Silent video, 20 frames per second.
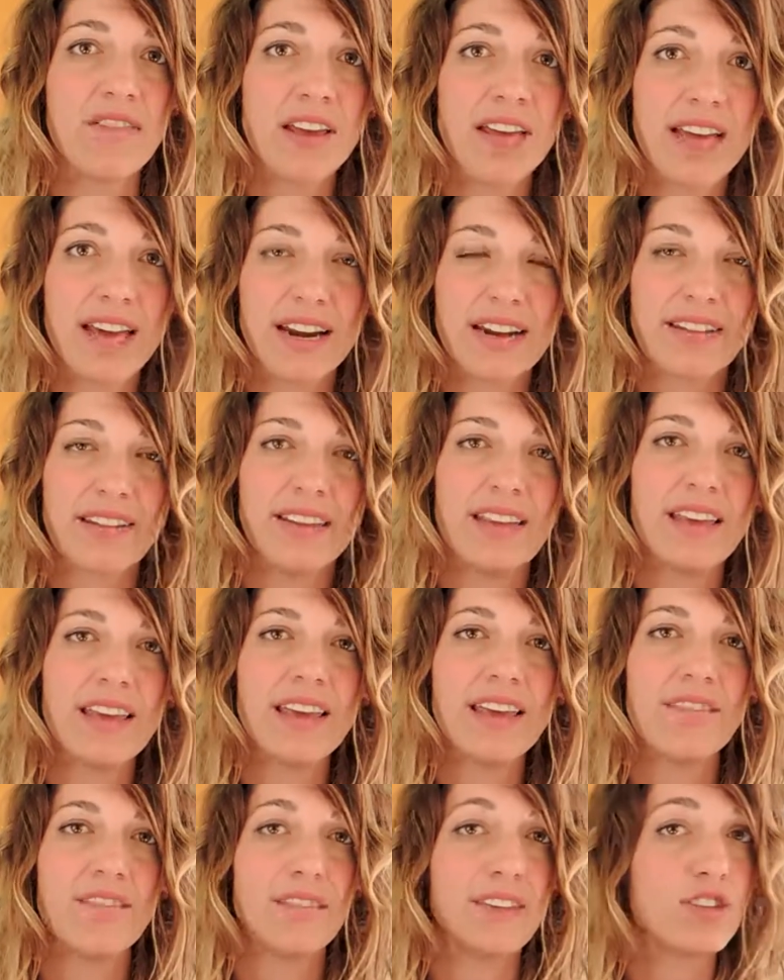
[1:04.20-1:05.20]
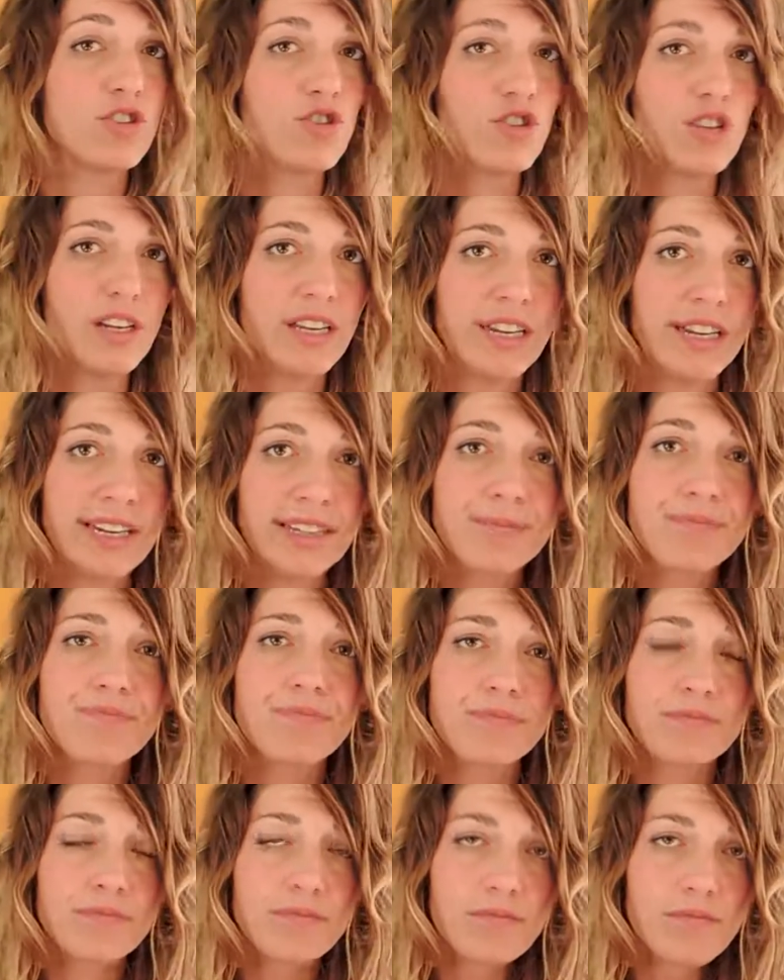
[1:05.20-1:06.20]
verdi vicine
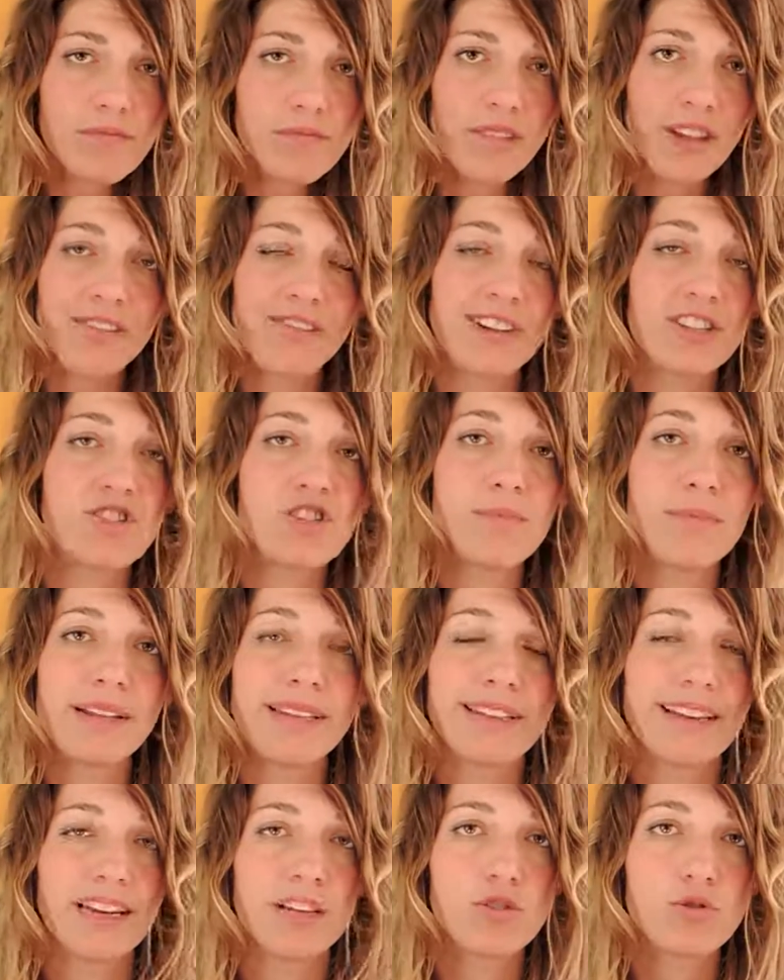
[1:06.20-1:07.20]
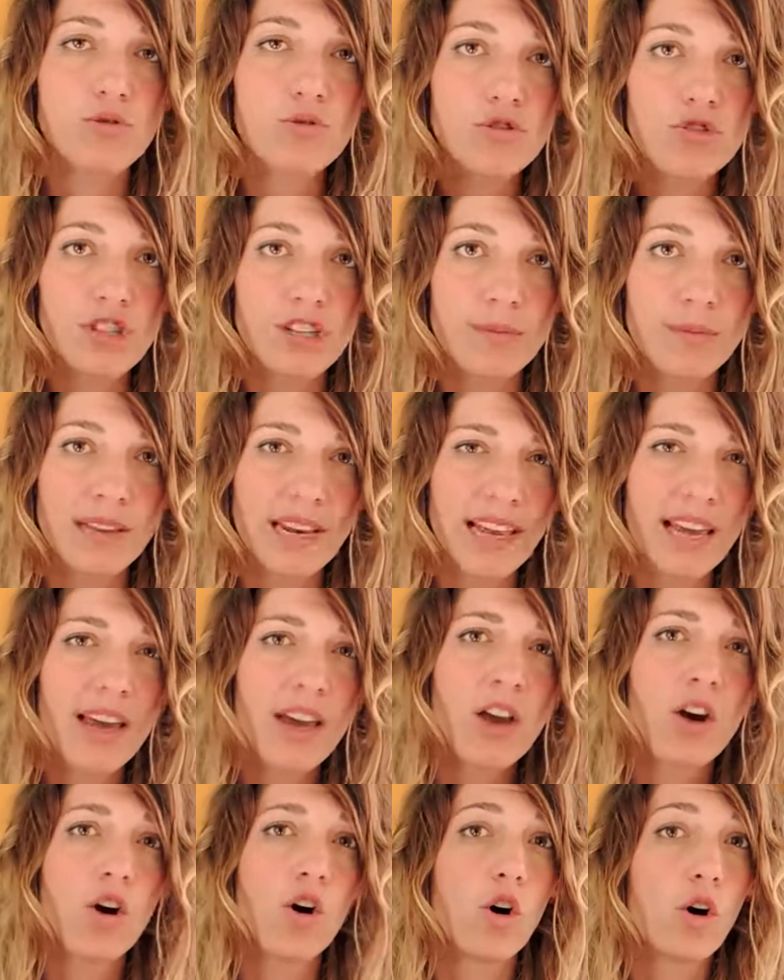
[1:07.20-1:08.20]
facilmente raggiungibili
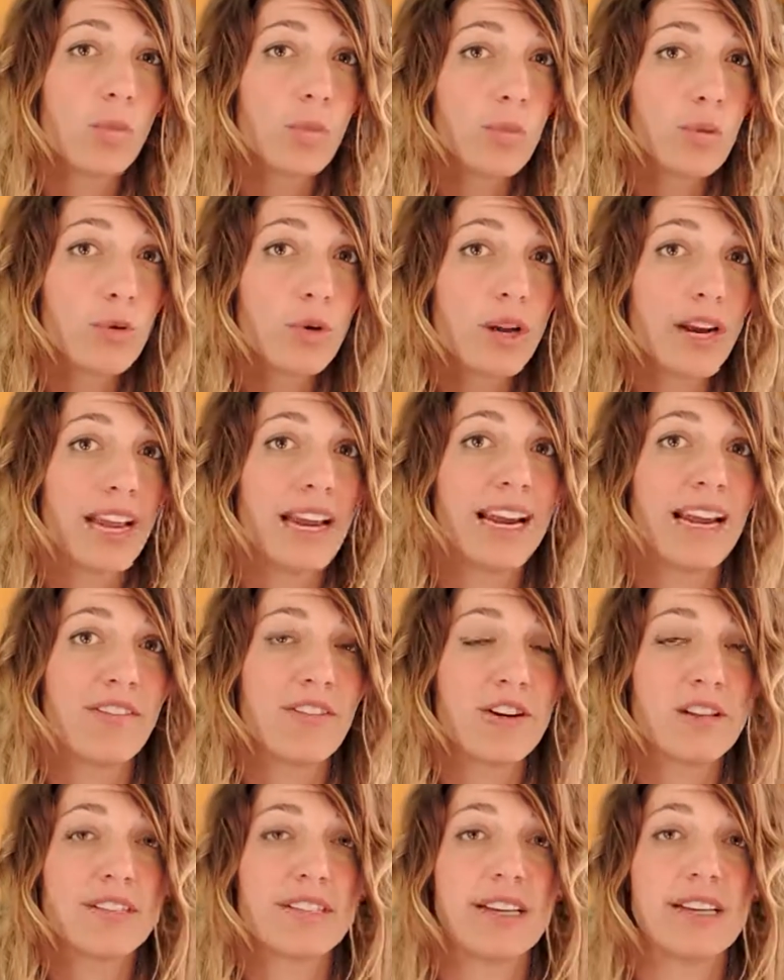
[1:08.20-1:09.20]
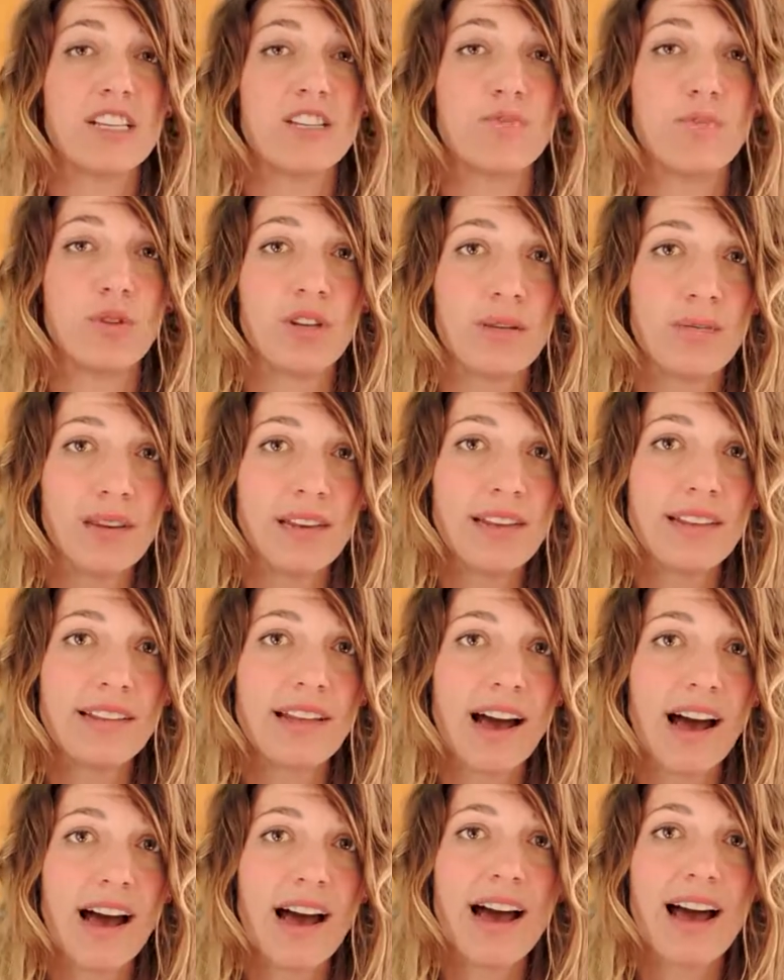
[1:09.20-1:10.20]
oppure la vostra
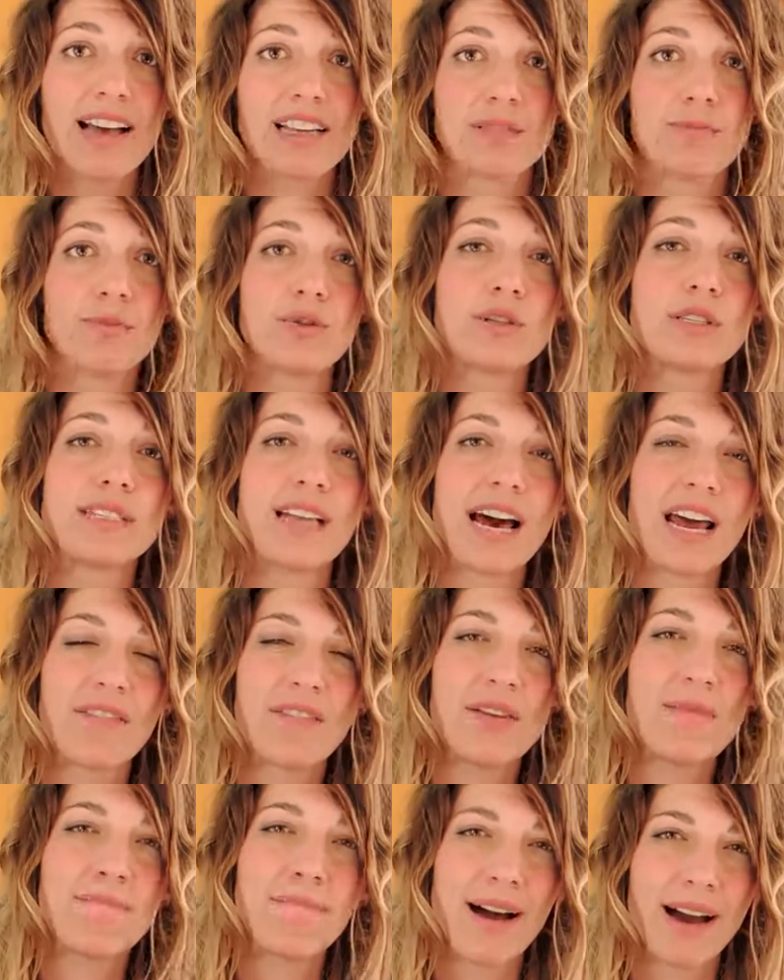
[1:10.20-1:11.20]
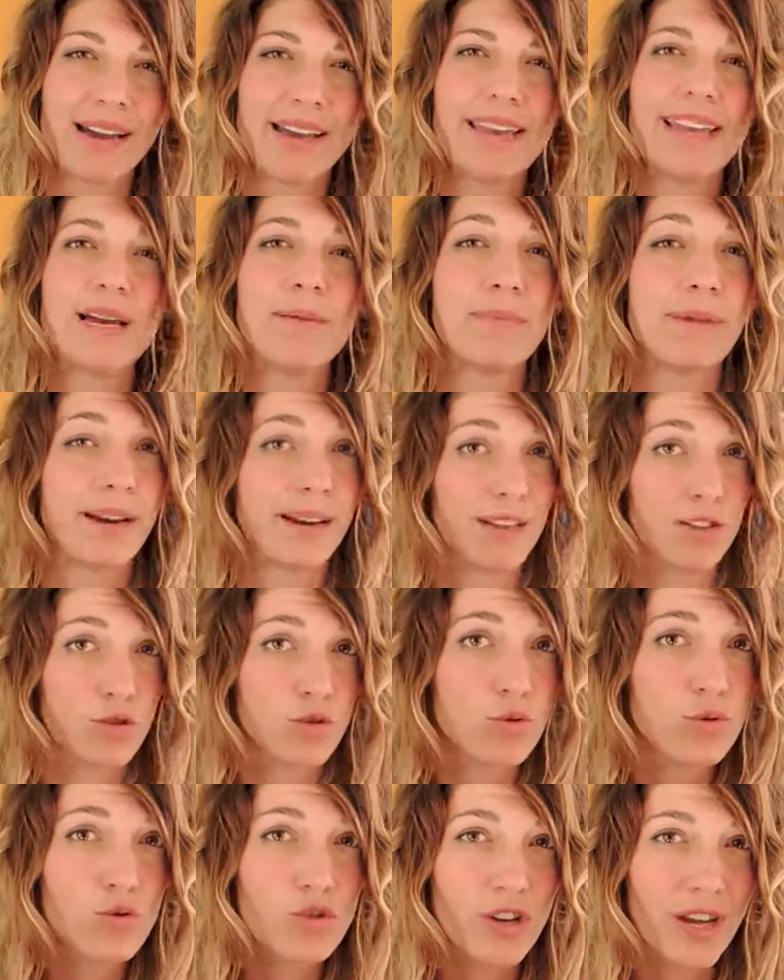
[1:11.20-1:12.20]
disponibilità a spostarvi in macchina per
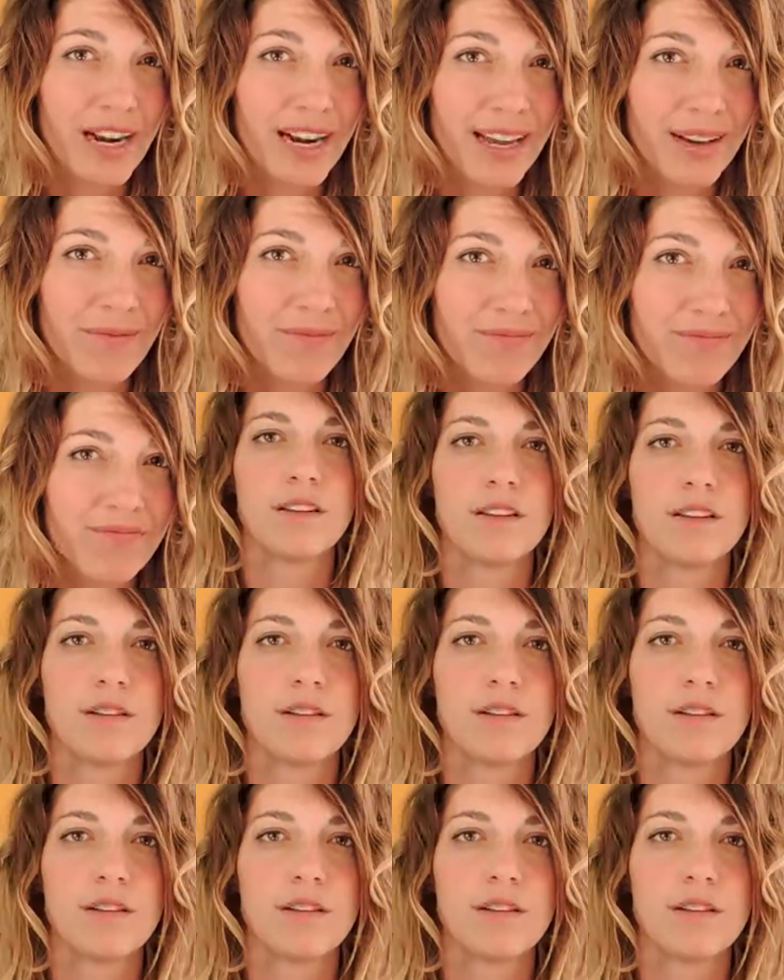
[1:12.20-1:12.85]
raggiungerle.